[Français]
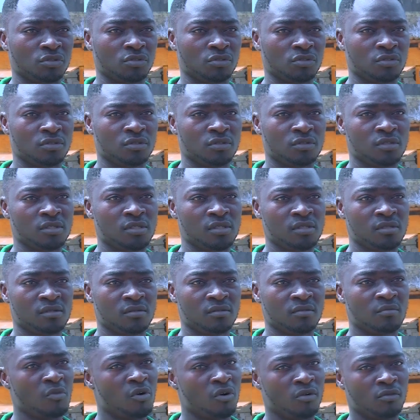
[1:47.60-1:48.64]
euh,
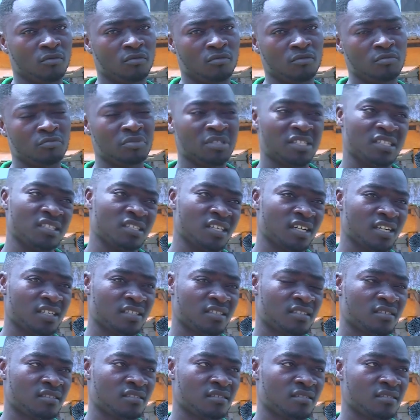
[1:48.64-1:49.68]
bon,
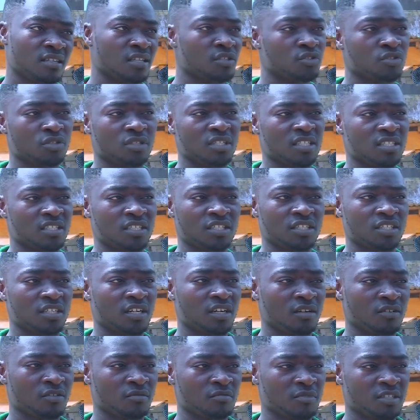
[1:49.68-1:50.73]
business, un truc de ce
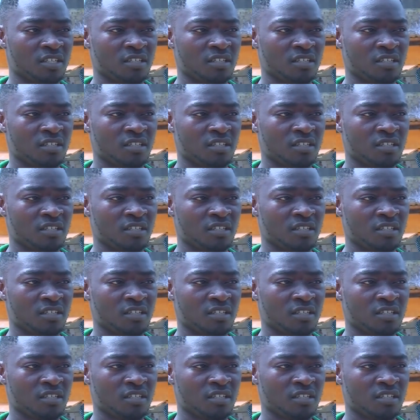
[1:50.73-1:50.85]
genre comme